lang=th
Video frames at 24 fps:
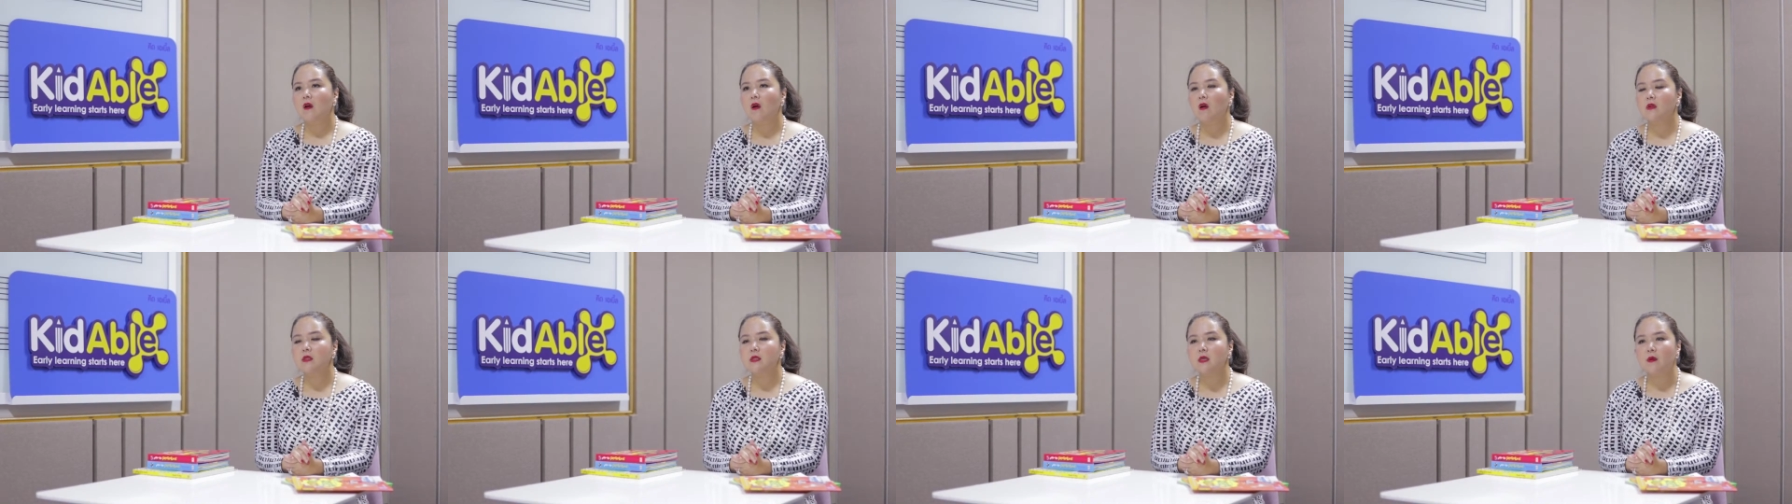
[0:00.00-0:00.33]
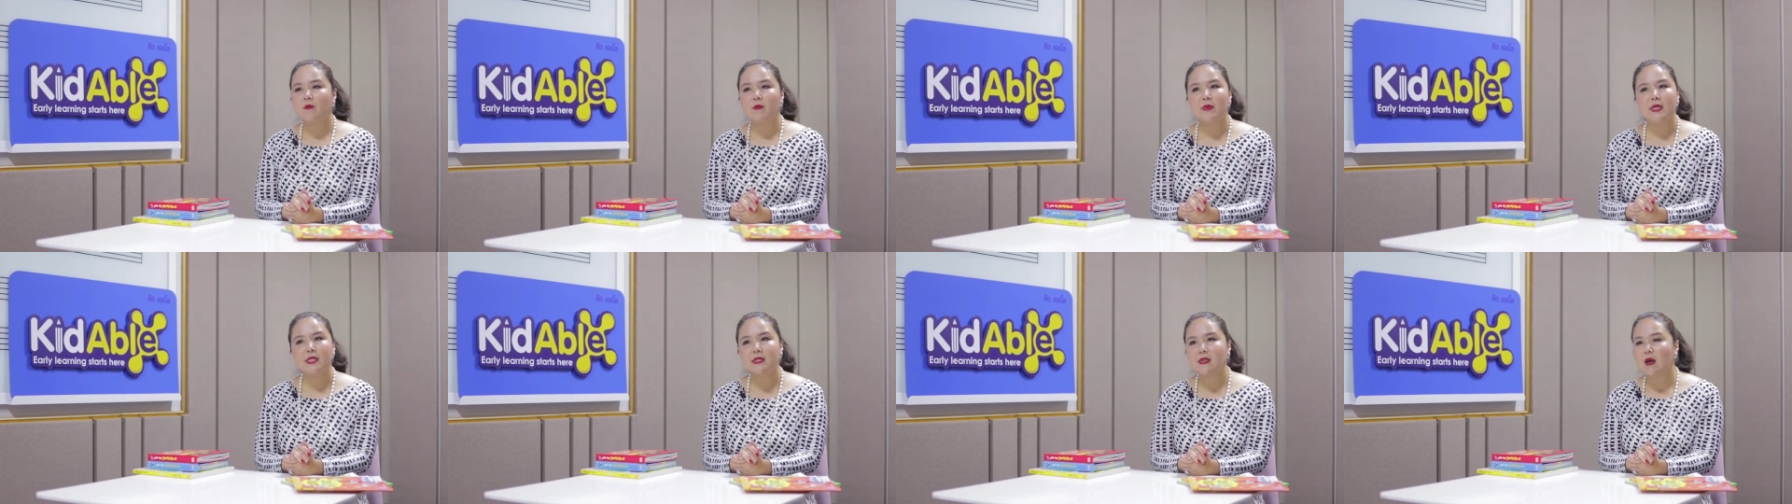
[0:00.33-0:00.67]
ก็
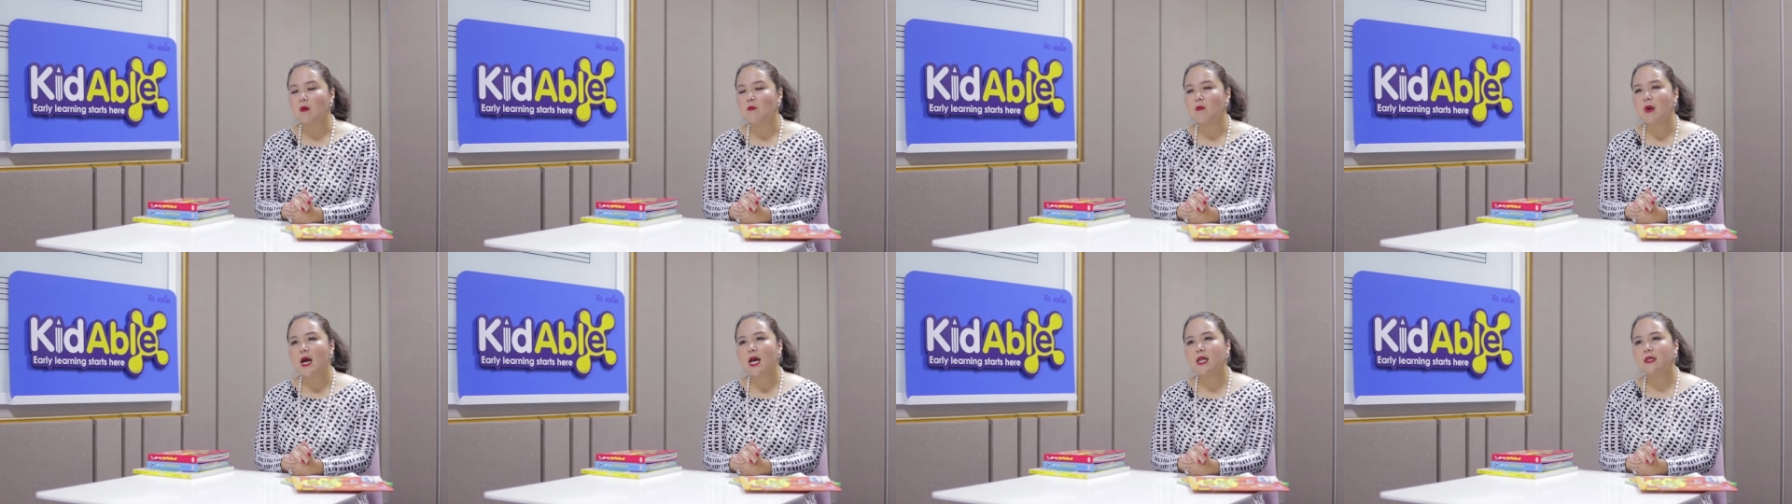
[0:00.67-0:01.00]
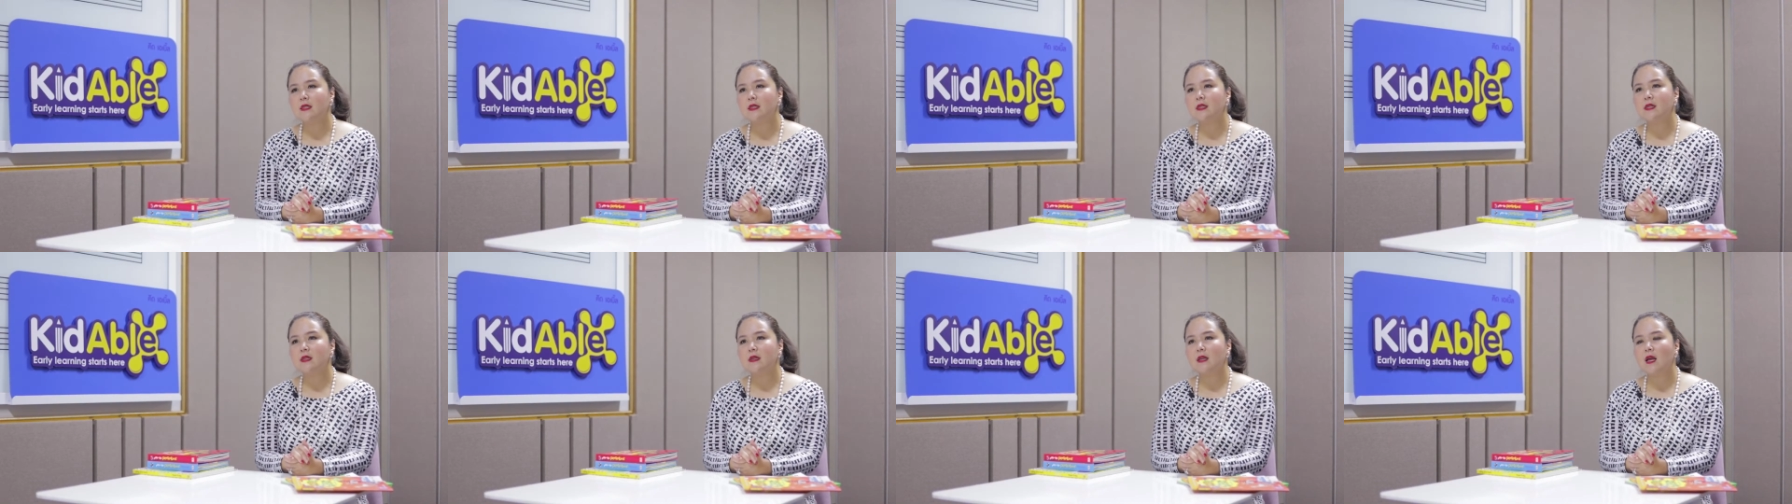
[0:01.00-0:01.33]
จะไม่สามารถ
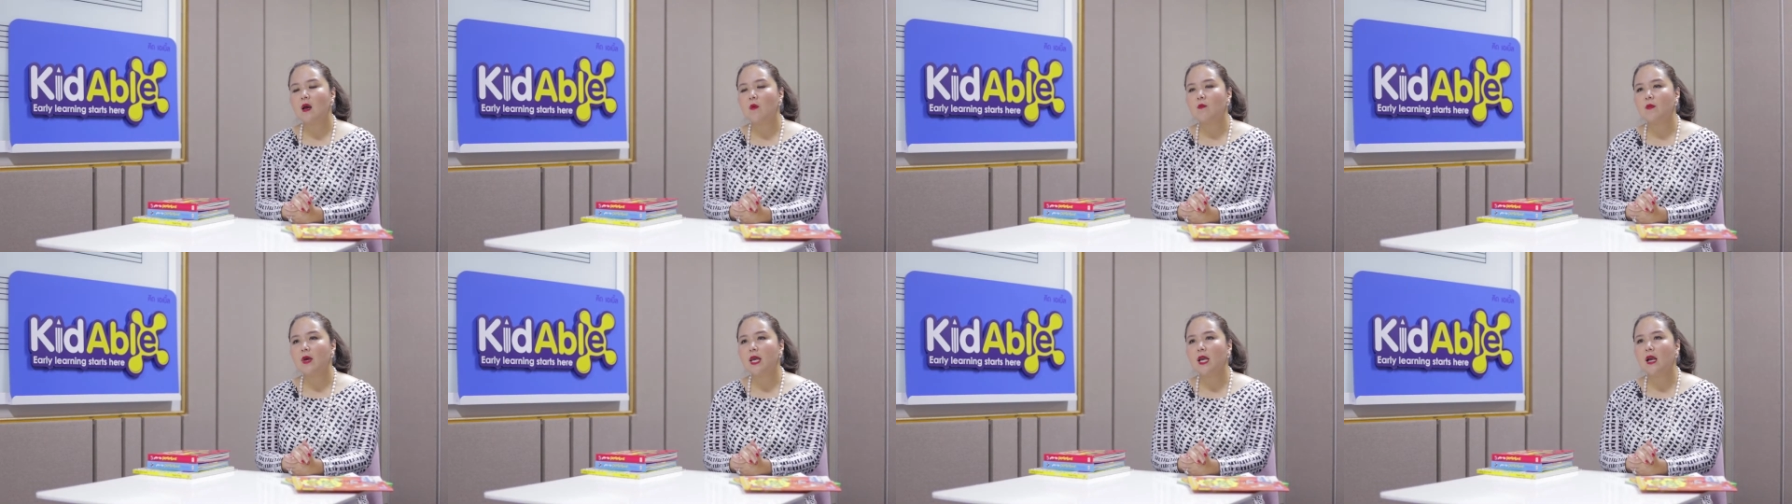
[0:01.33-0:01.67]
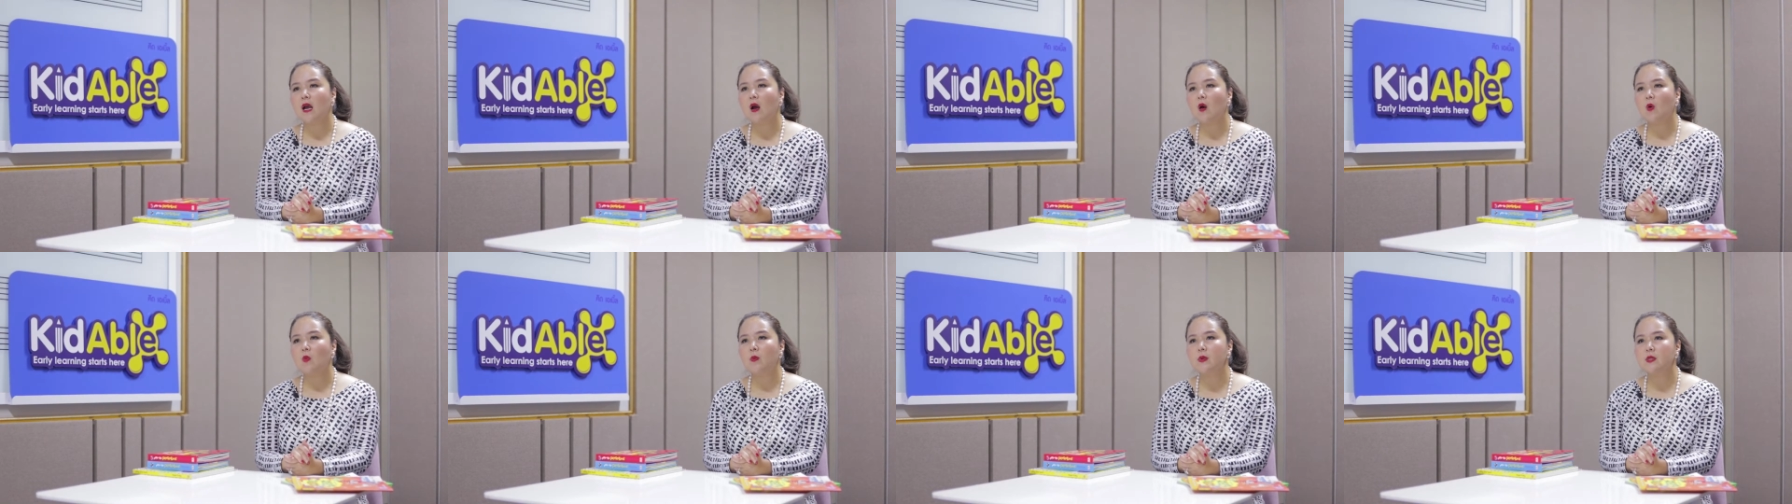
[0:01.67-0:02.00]
ที่จะทำให้
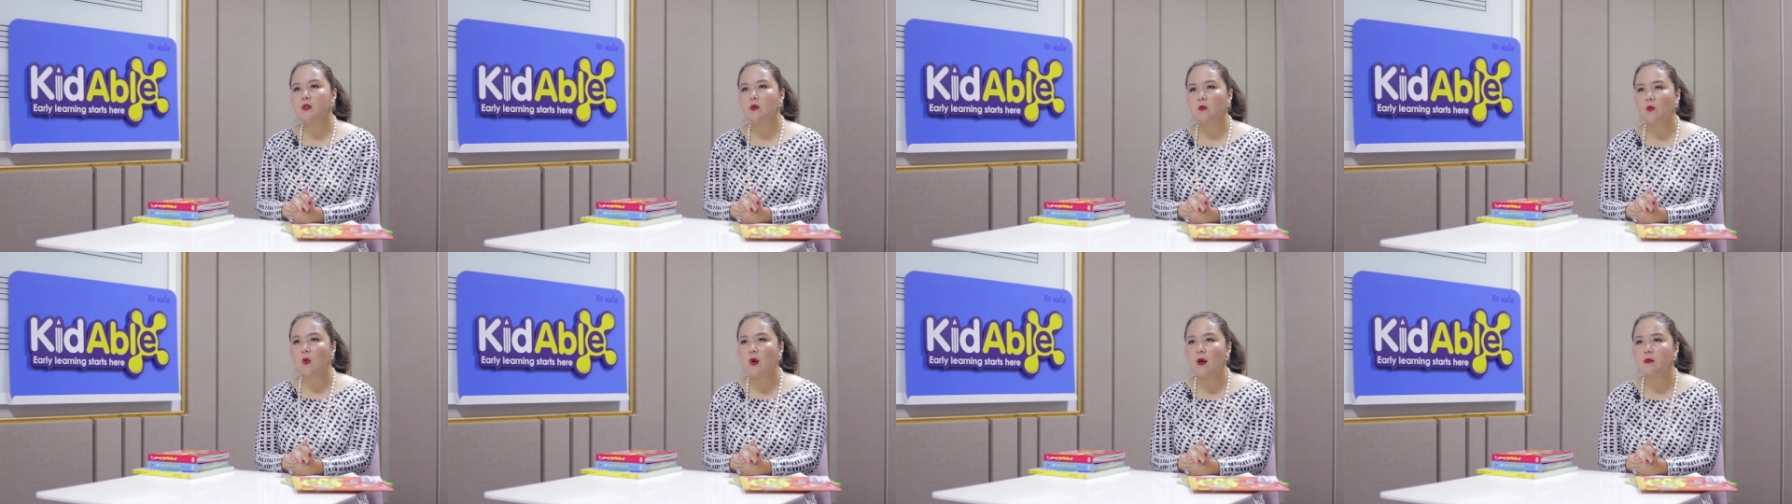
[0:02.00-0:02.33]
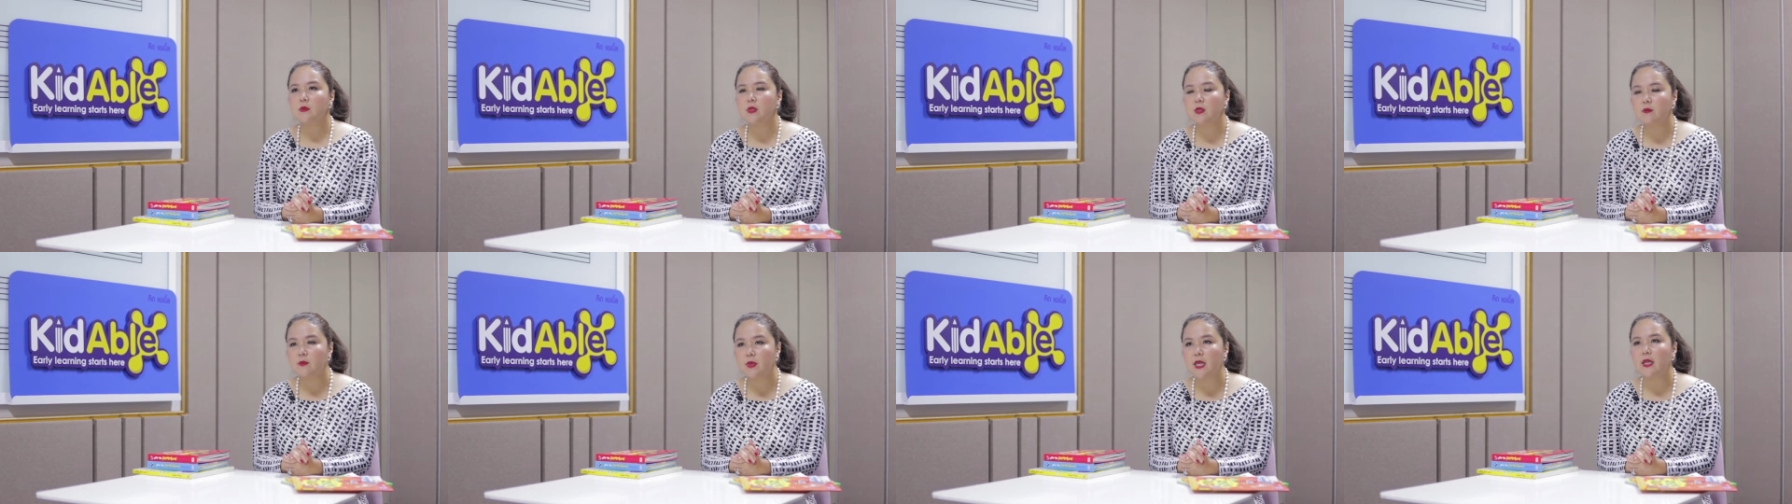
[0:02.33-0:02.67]
เขาประสบควา
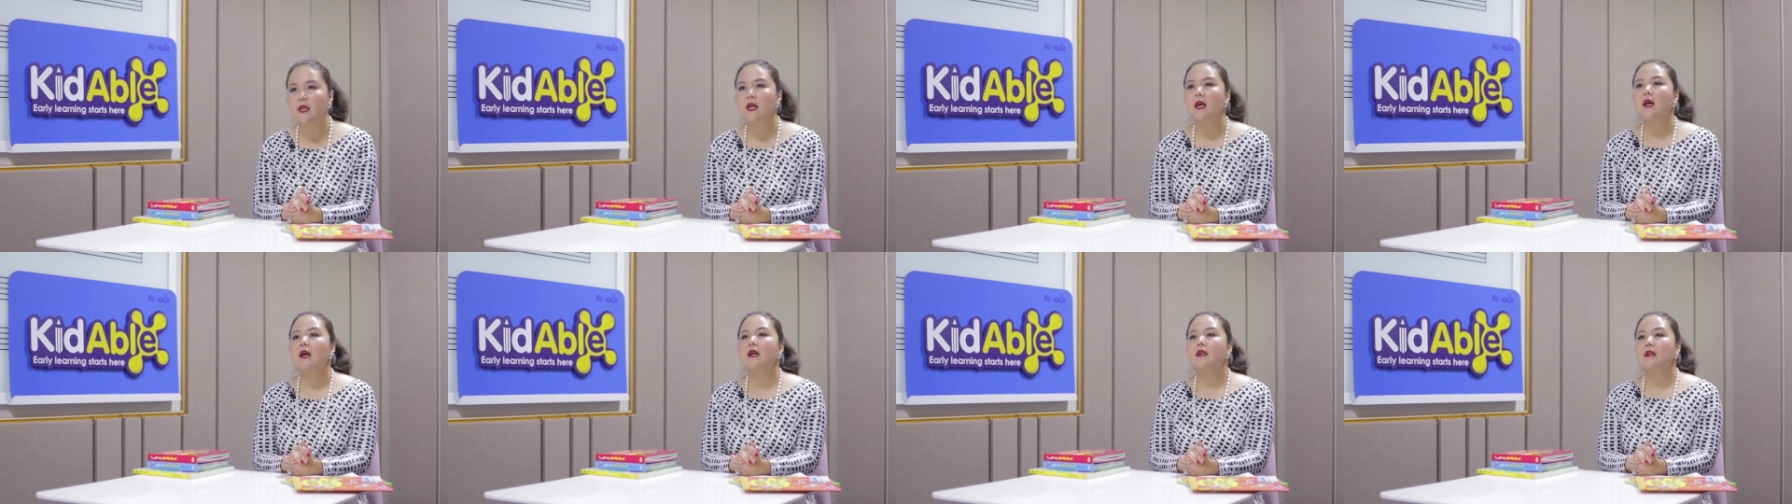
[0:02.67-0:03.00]
มสำเร็จ